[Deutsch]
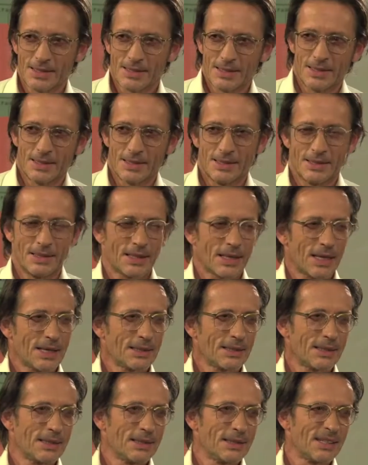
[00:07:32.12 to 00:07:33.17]
in die
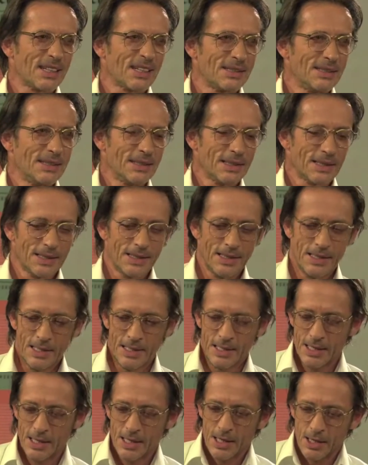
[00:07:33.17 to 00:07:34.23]
rechte hintere Niere.
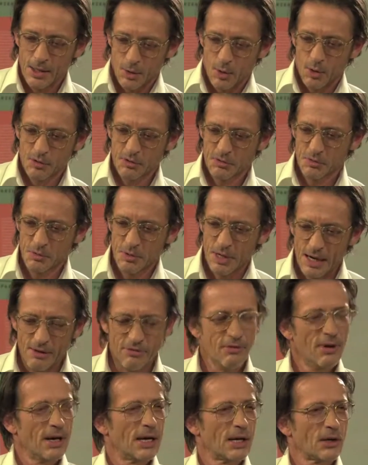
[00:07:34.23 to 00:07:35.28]
Und du
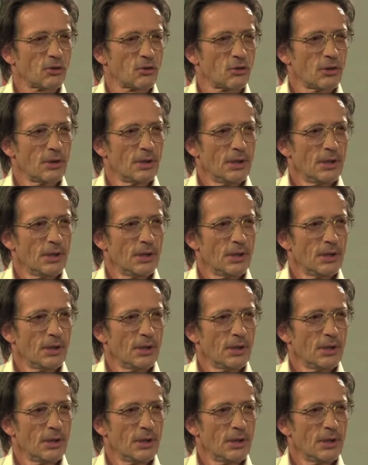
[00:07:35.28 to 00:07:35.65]
Affenarsch. Ach